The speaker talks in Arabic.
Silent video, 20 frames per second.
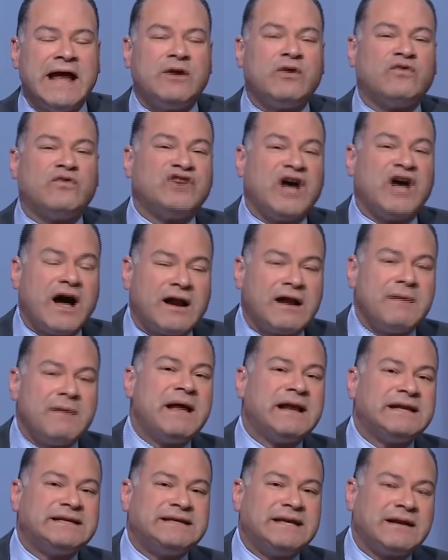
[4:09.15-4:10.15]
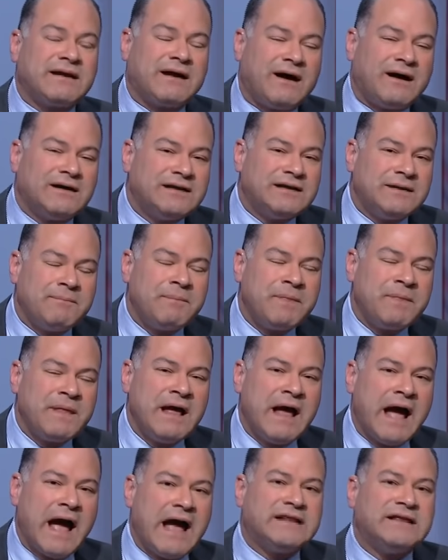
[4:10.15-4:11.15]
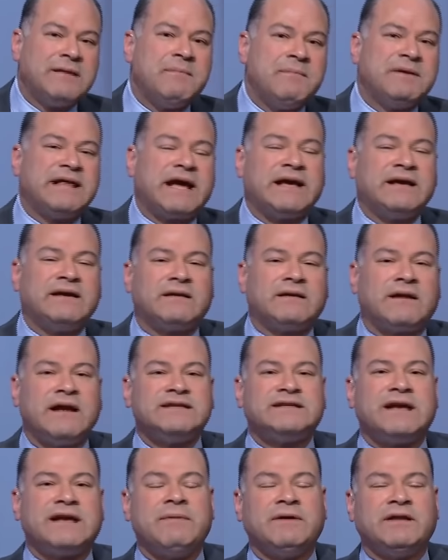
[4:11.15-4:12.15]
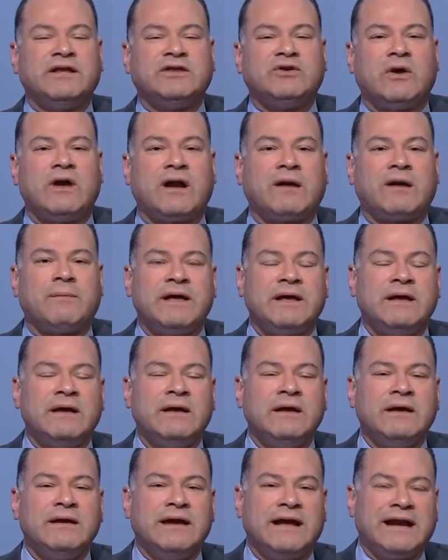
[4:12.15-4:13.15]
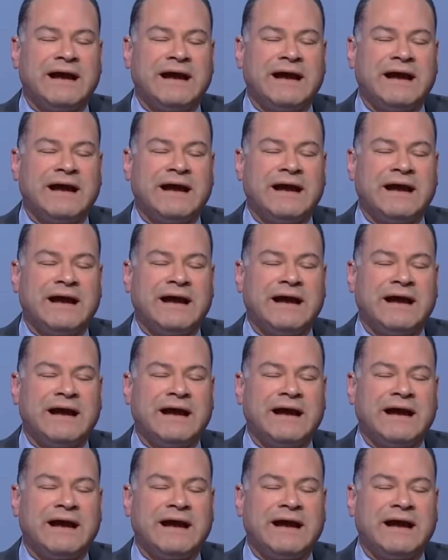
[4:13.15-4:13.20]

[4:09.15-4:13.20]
لانه في شهر مارس القادم هيتم تغيير رئيس جامعه الدول العربيه